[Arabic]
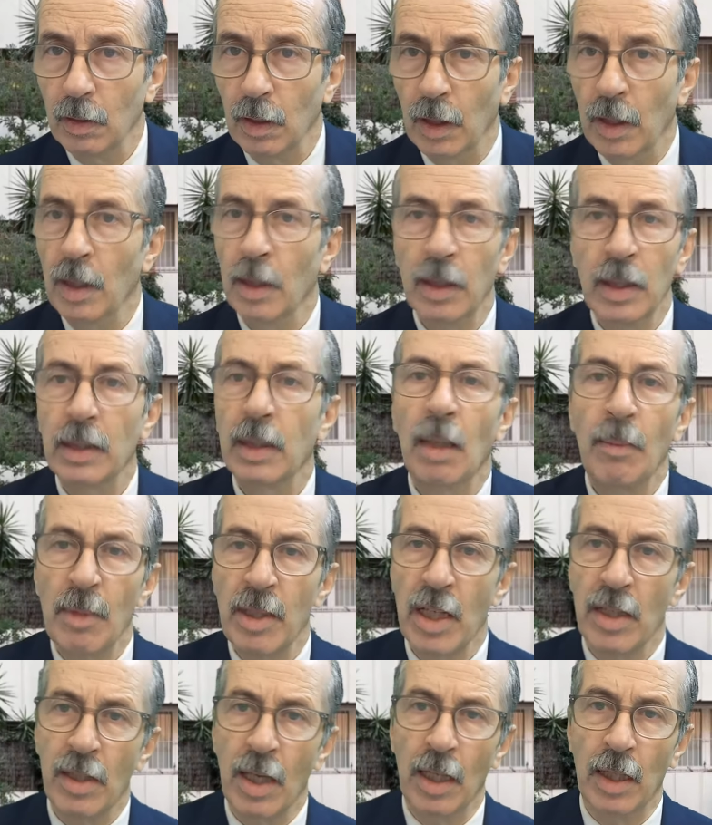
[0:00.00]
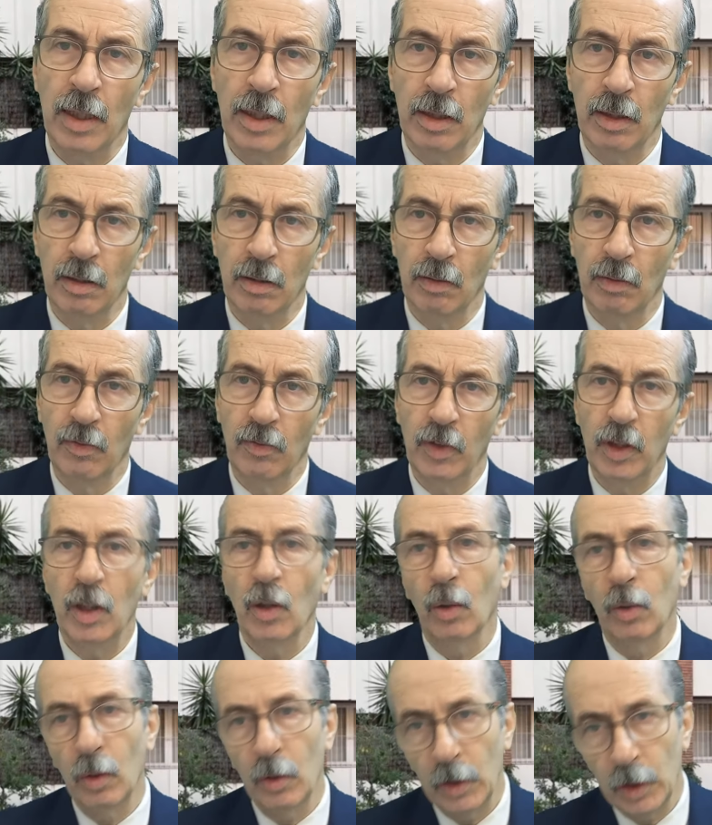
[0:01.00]
يعني النظام الجزائري
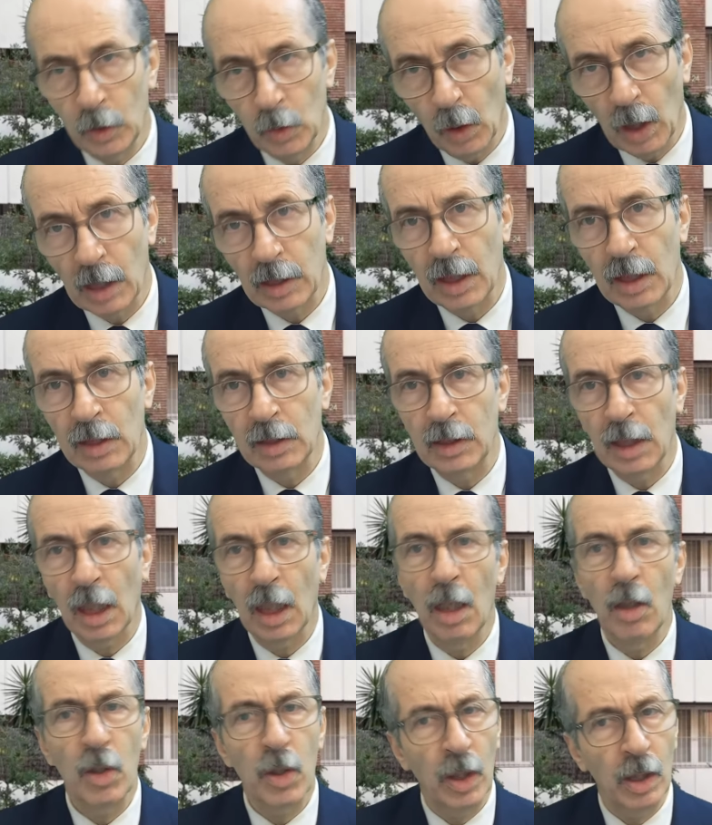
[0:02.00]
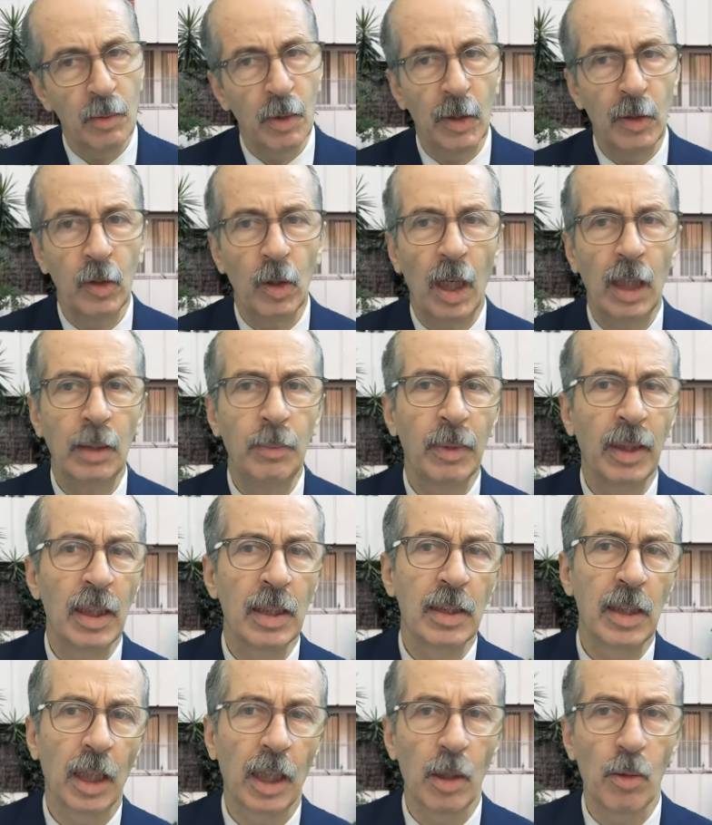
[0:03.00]
شي نقاط كنلتقاو وشي نقاط ما
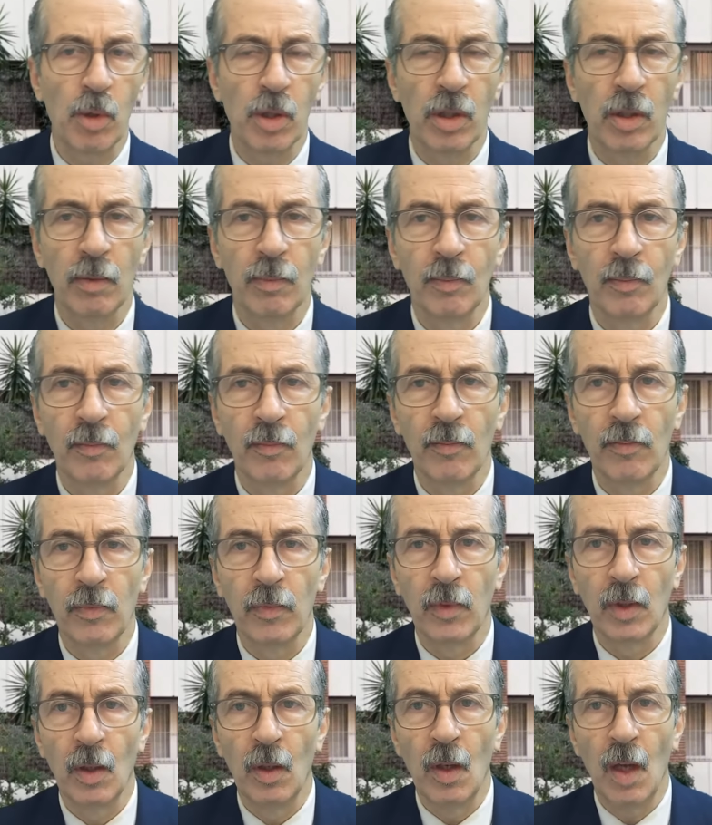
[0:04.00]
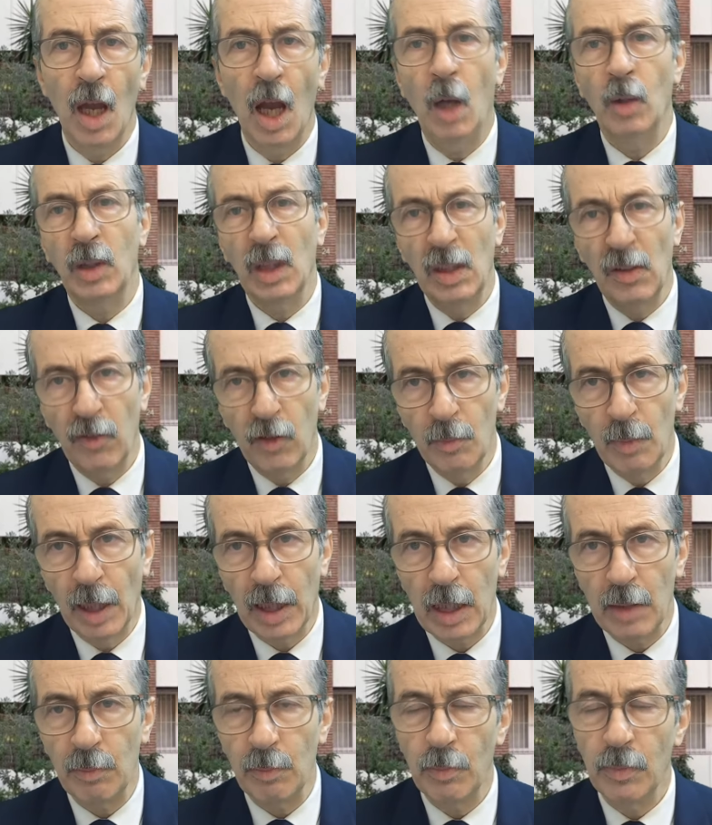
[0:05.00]
كنلتقيوش عاوتاني في
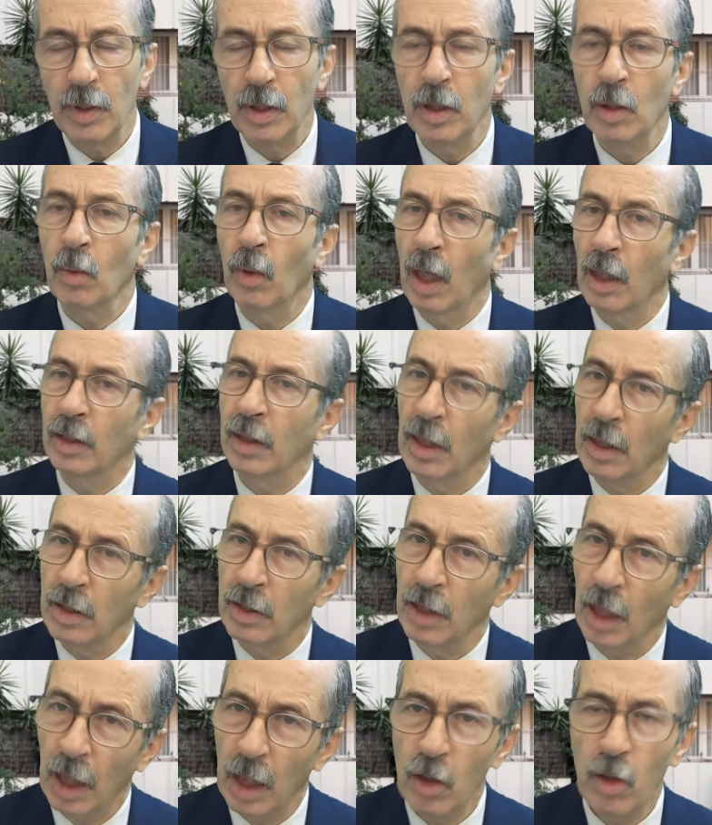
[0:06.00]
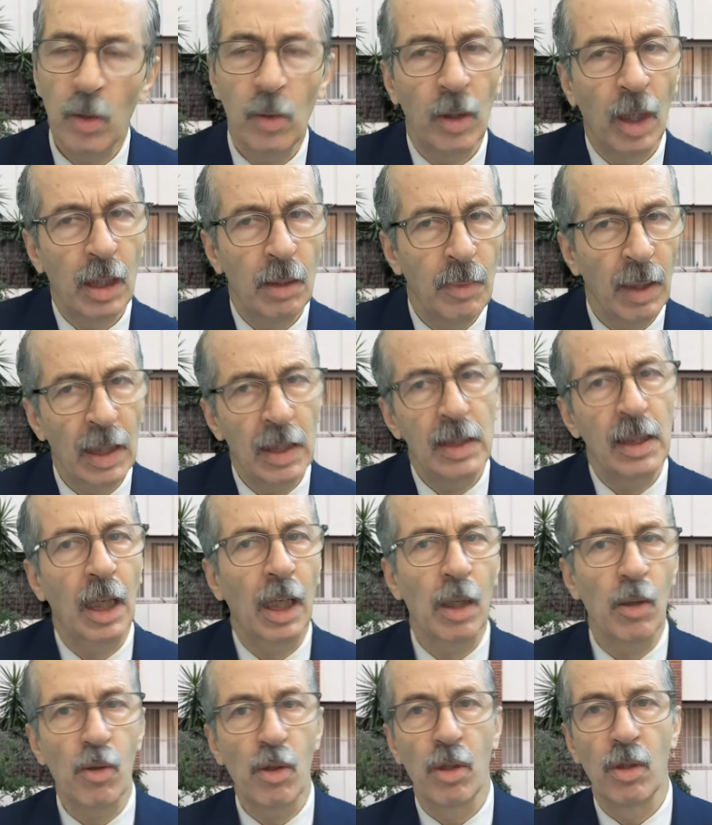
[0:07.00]
المغرب شي نقاط كنلتقيو وشي نقاط ما
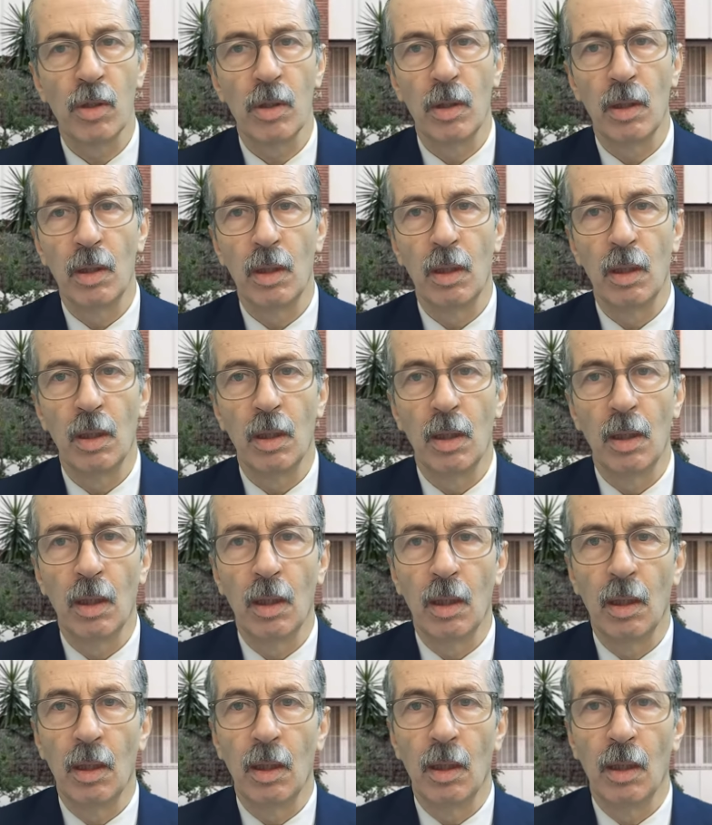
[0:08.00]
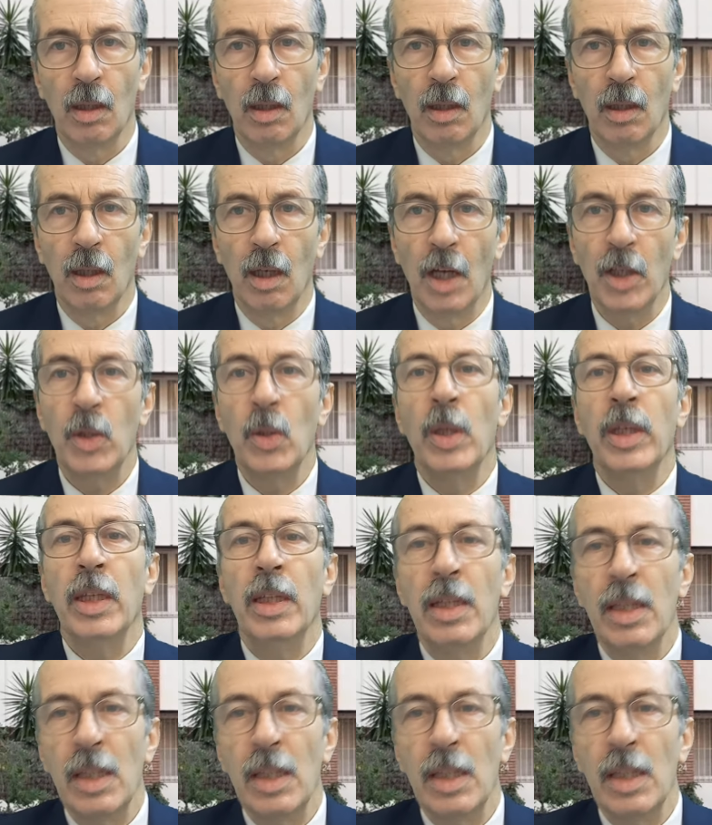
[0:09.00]
كنلتقيوش شنو هي